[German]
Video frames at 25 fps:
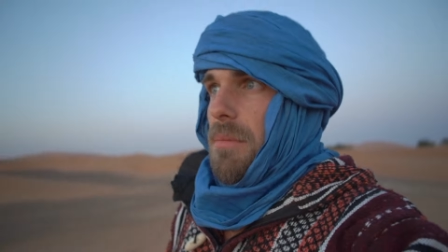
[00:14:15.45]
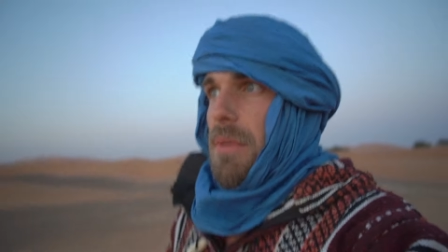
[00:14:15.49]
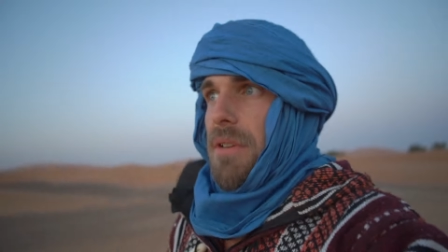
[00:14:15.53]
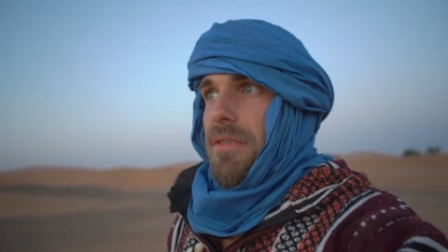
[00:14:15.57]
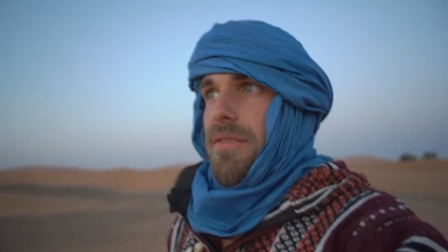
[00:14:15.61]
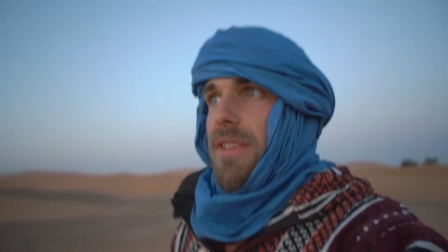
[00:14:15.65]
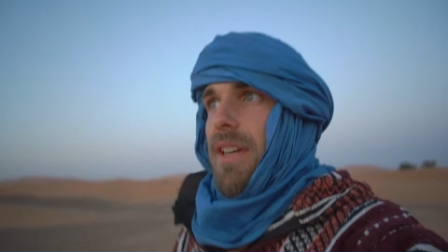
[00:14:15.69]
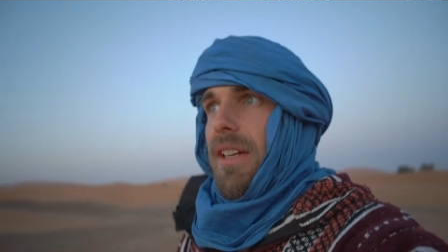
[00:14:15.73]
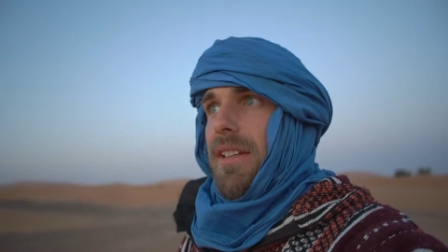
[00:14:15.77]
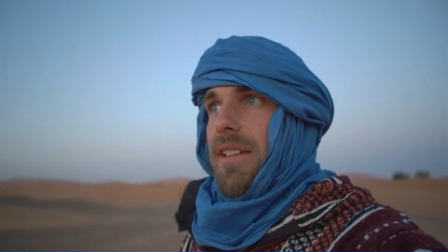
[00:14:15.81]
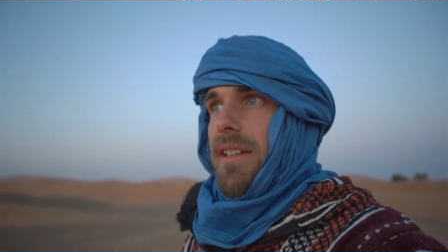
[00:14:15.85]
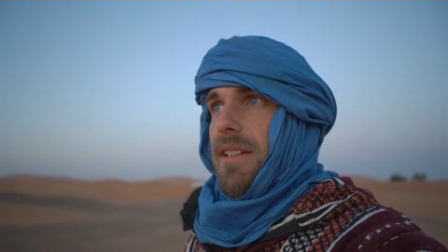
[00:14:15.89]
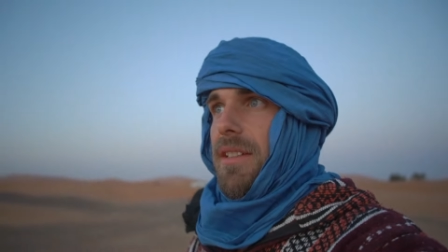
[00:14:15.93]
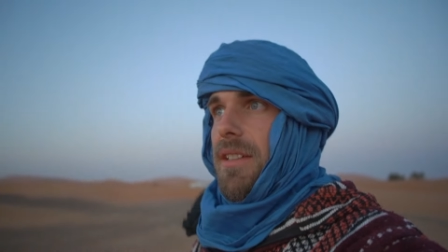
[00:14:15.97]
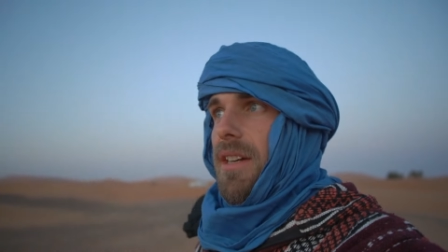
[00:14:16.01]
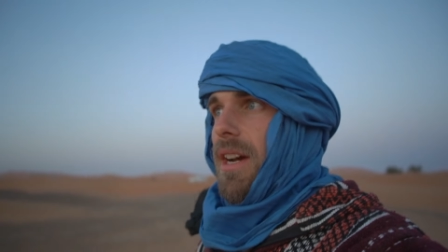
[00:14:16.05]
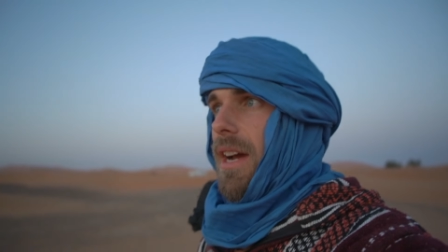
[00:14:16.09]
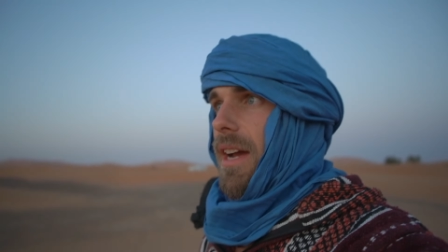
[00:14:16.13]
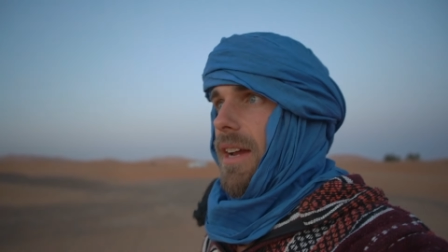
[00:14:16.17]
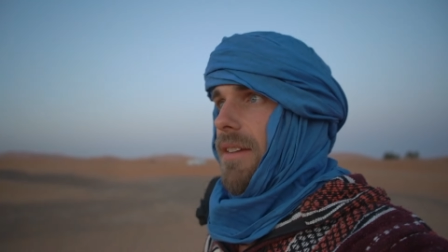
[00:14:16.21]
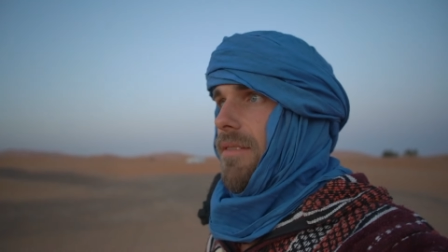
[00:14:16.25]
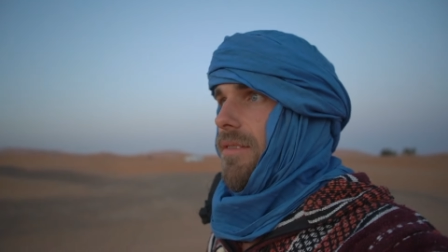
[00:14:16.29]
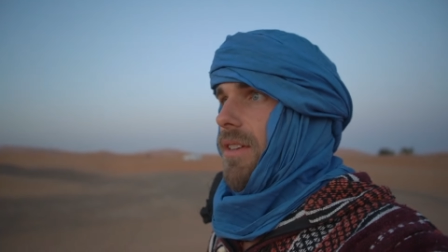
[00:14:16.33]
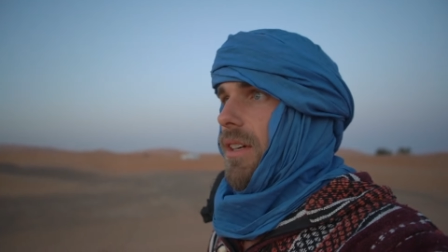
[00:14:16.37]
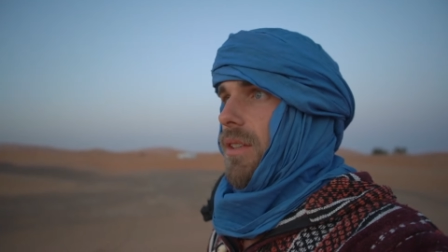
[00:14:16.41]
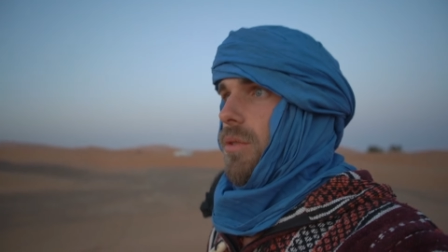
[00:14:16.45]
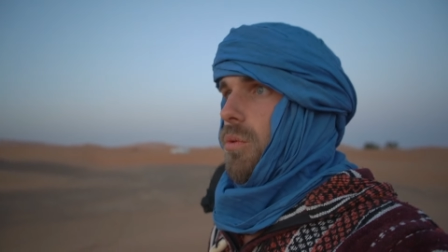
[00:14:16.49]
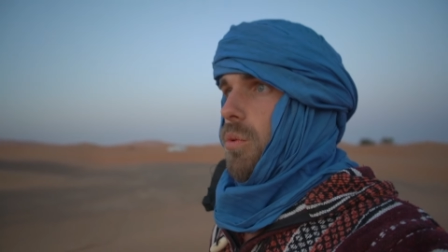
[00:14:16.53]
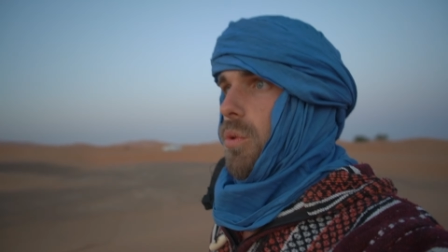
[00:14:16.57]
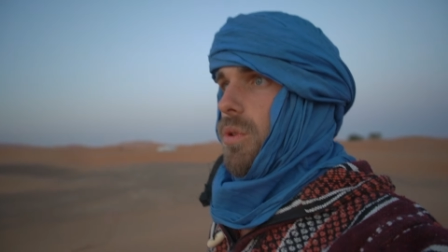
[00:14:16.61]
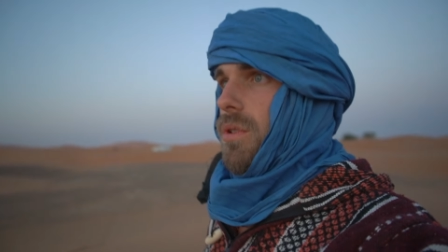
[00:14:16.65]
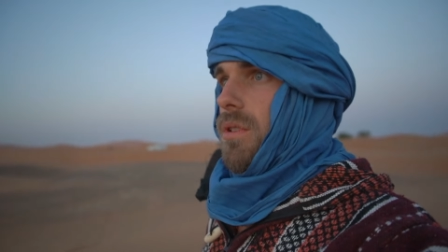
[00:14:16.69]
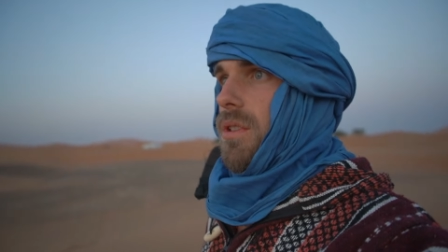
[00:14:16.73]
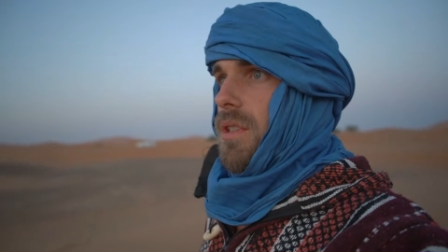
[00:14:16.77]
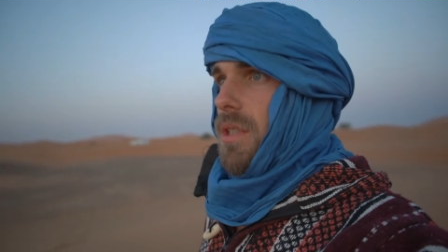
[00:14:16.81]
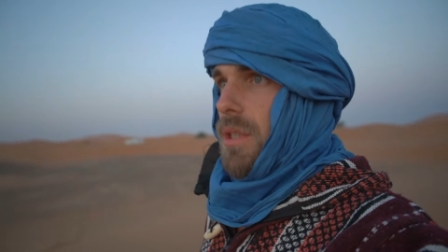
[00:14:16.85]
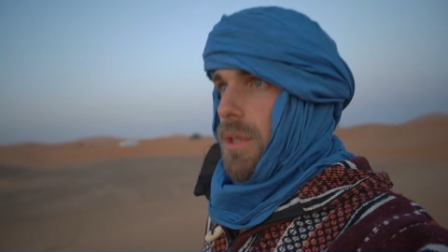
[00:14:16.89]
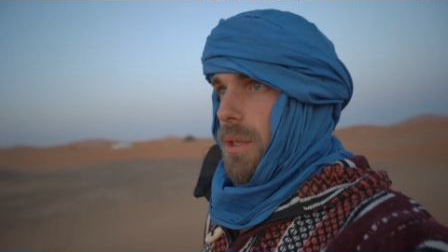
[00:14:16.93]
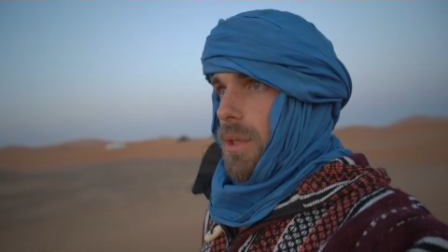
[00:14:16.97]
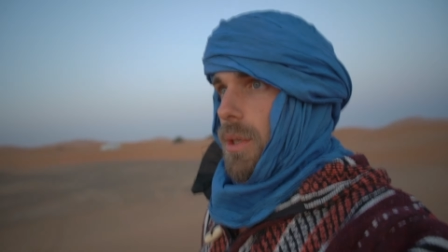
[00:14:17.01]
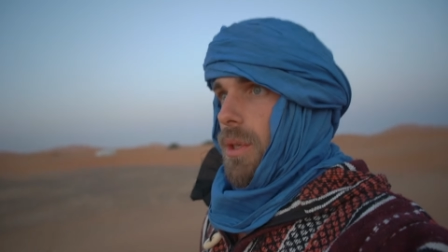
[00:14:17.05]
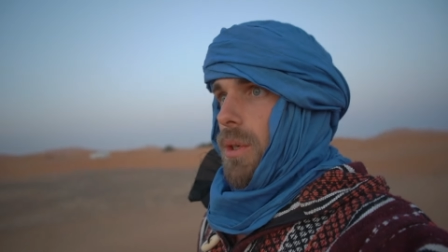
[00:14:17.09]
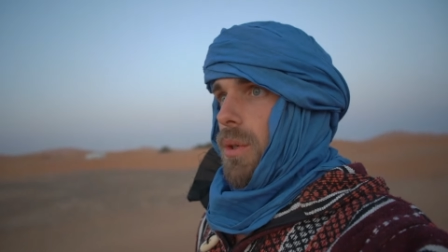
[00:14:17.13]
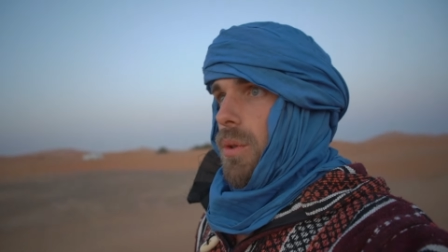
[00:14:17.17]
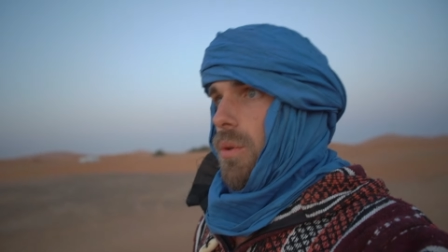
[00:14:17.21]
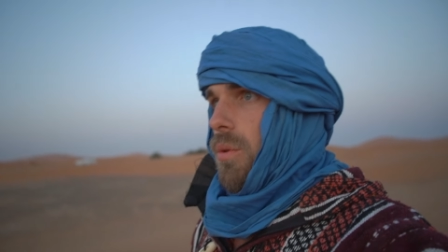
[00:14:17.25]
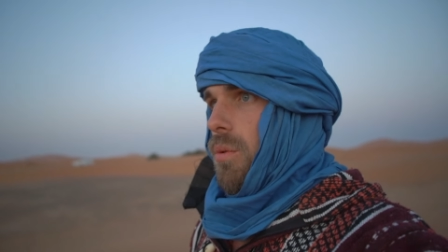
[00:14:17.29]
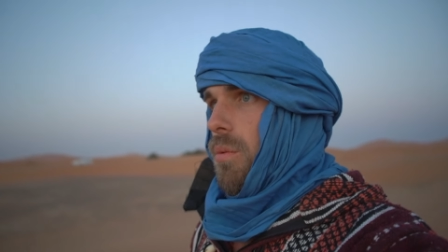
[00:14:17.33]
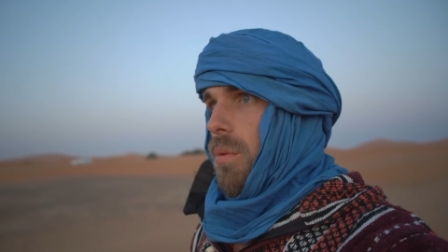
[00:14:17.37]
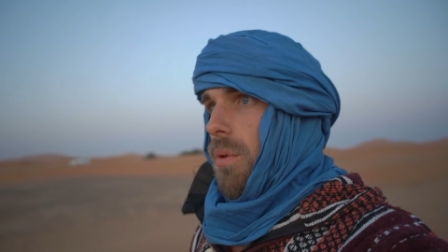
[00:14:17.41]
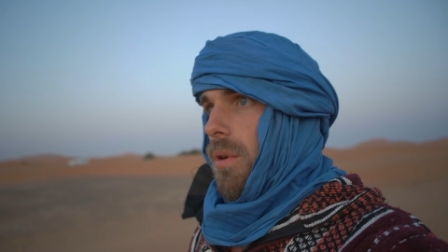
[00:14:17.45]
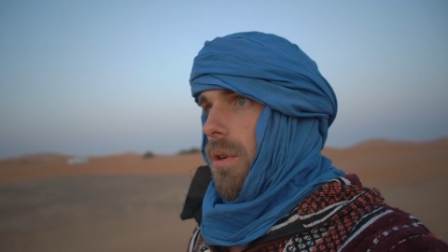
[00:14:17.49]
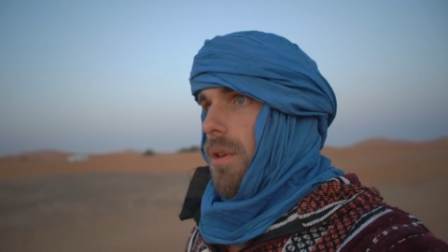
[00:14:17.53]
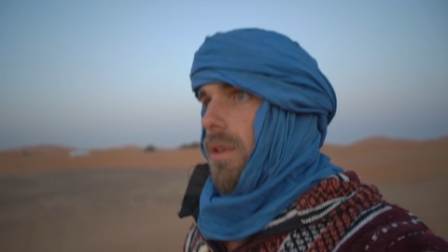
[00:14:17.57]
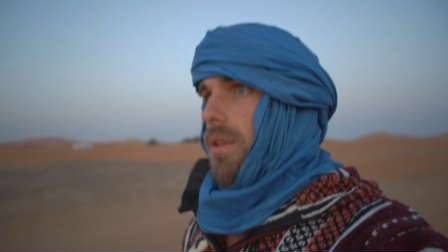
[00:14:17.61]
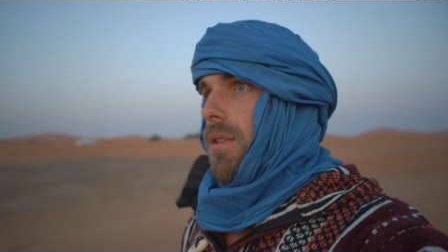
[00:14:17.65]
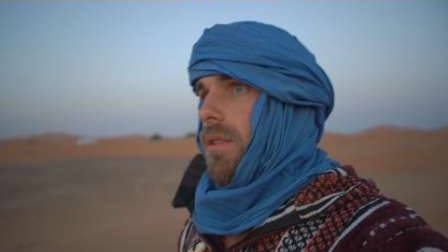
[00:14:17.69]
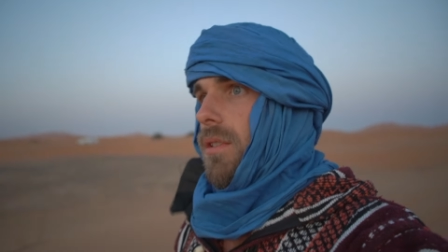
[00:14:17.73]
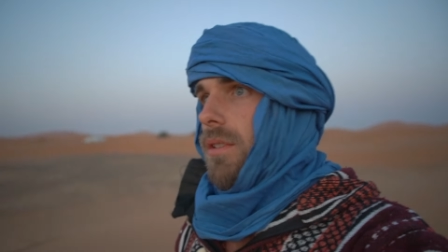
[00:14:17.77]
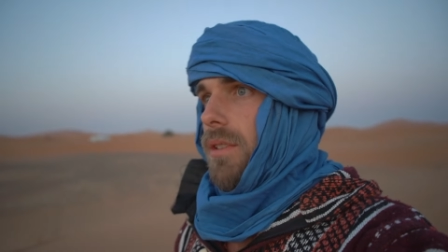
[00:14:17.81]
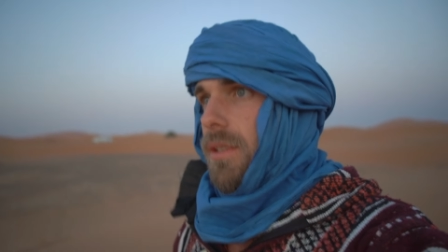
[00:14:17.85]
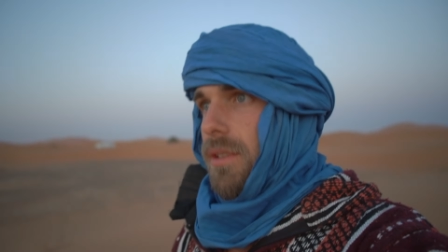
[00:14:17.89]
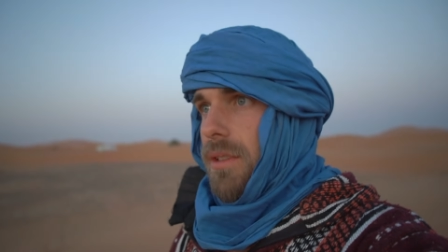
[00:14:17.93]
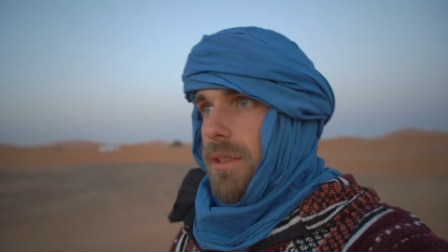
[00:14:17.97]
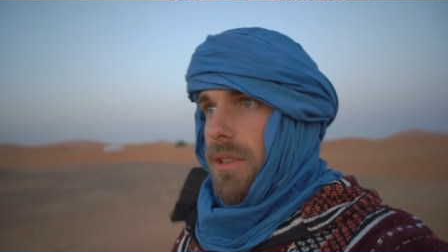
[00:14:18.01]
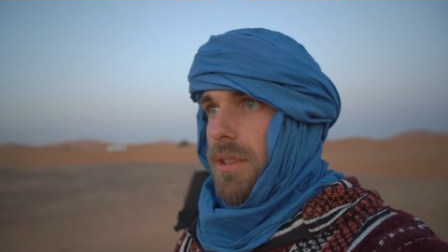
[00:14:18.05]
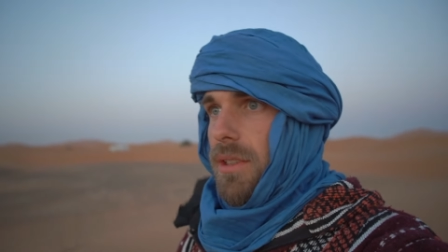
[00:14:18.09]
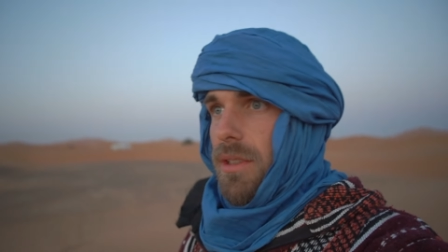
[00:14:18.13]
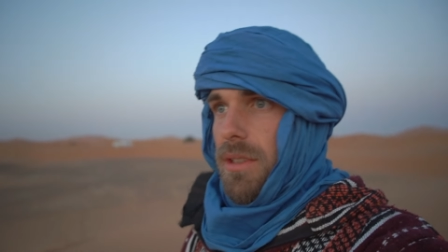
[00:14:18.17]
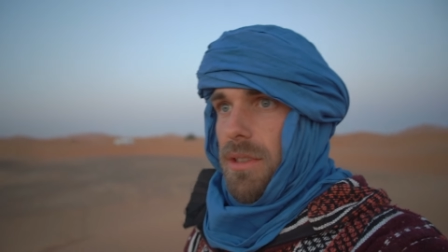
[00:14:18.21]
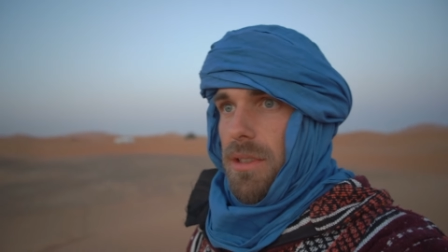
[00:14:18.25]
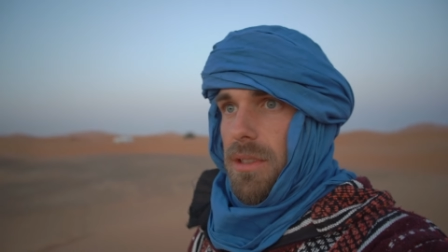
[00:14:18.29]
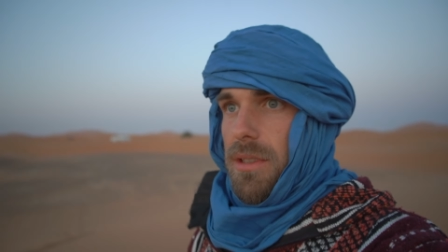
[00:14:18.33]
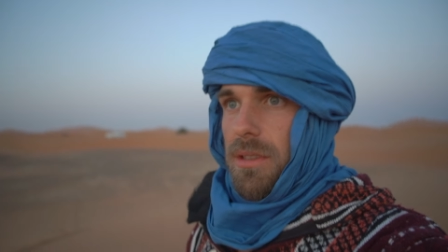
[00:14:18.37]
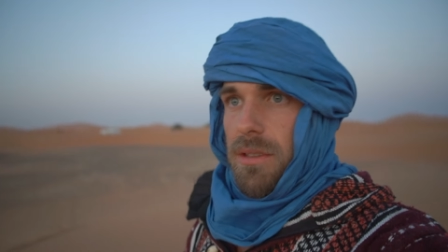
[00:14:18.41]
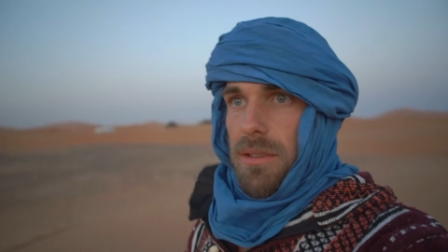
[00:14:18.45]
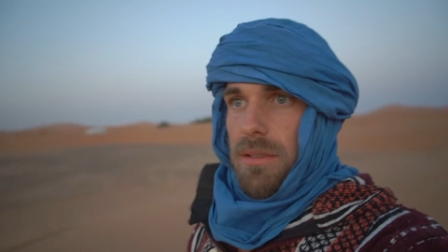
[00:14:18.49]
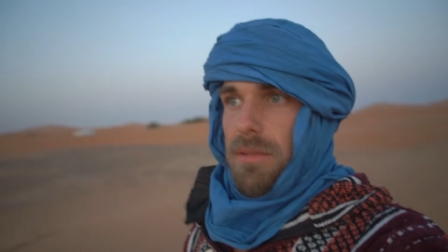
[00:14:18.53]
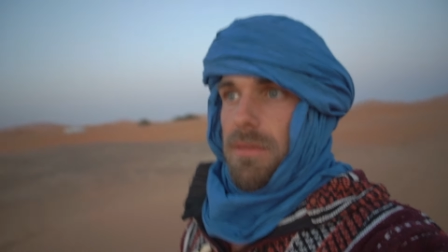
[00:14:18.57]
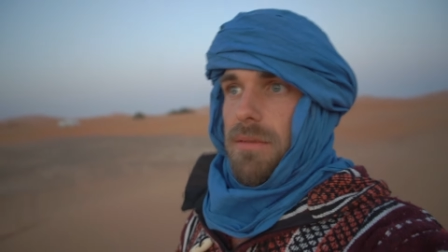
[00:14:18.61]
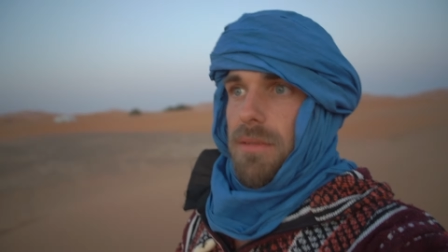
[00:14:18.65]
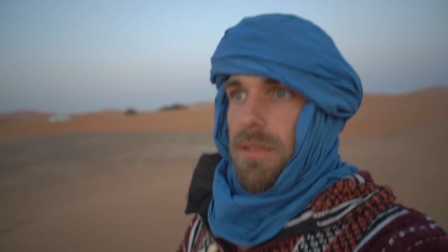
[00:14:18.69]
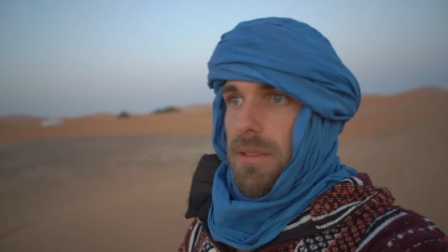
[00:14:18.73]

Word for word: Man fährt ja hier einfach nur über eine,